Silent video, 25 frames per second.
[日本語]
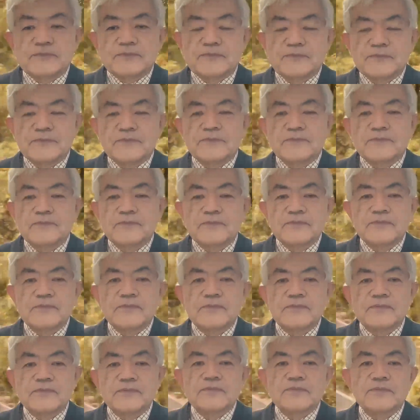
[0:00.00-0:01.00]
うん、
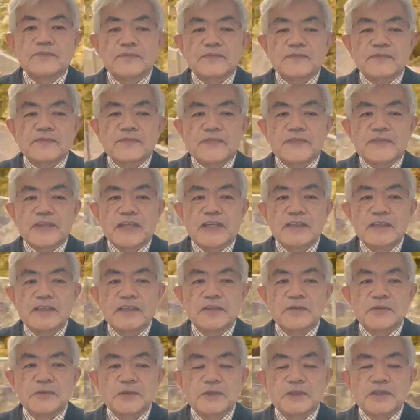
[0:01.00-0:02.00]
単
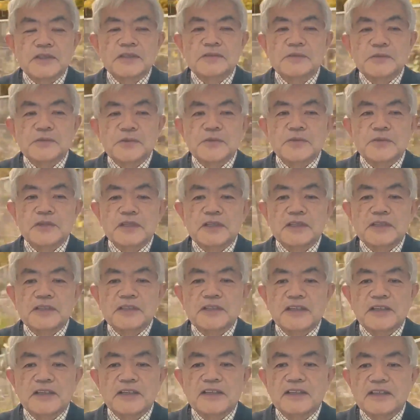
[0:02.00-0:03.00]
に乗り鉄というだけ
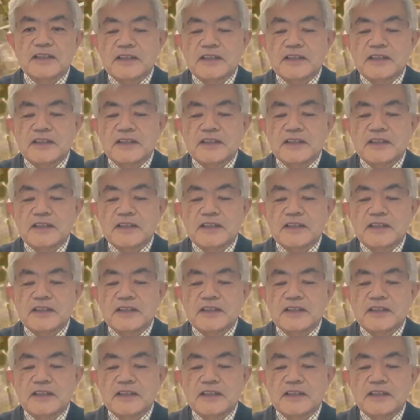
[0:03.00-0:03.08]
で